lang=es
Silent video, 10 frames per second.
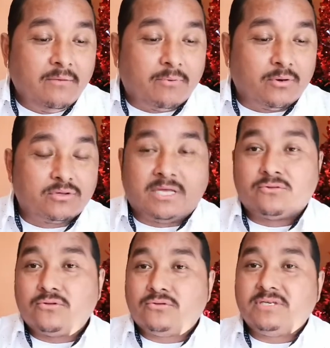Por lo
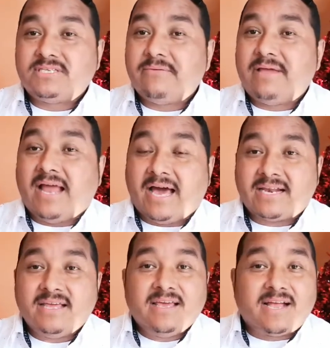tanto nos dice
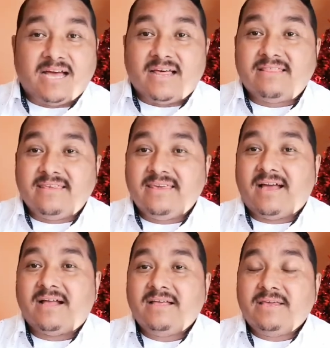velar cada
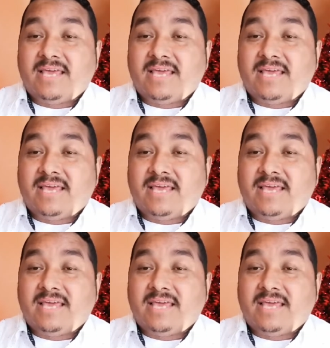día.